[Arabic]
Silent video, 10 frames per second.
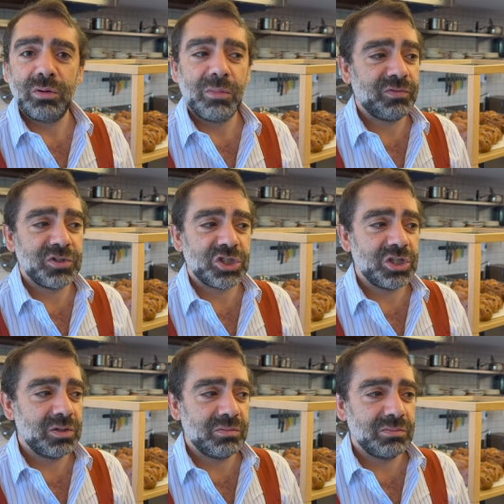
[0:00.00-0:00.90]
ما في
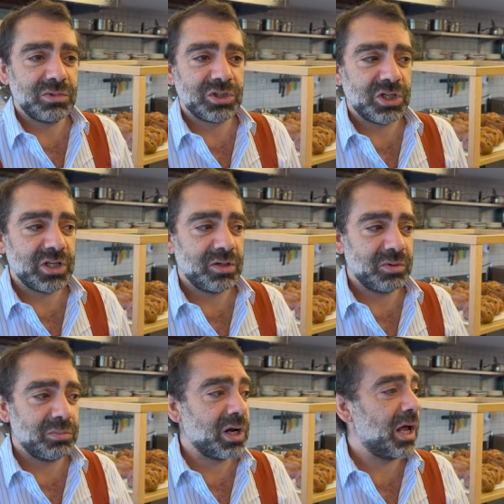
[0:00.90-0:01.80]
شيء جاي
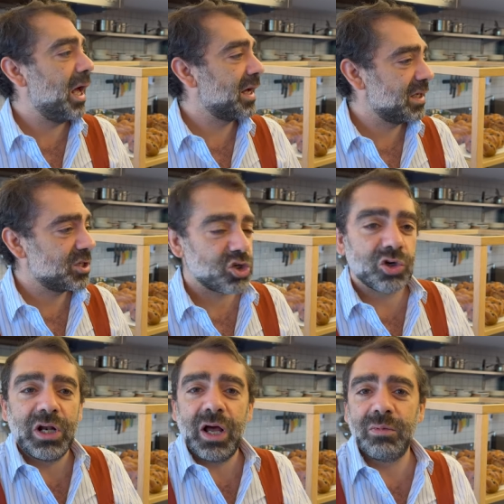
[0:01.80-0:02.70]
من برا هلا اكيد
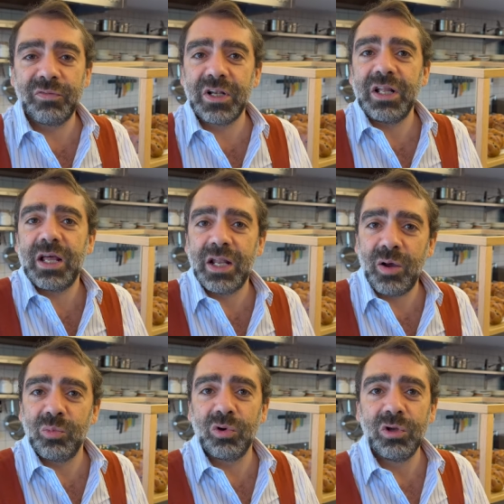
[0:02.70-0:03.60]
الشوكولا ما فينا نحن
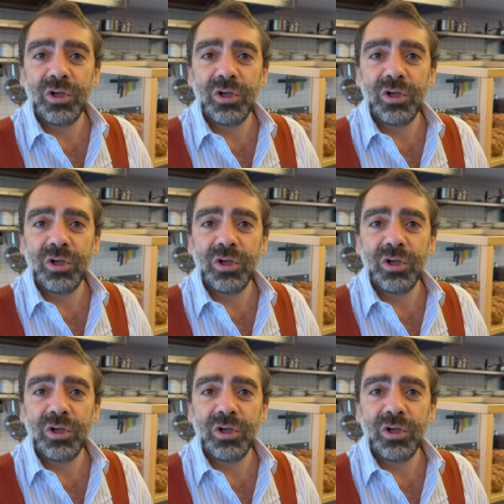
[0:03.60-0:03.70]
نعمله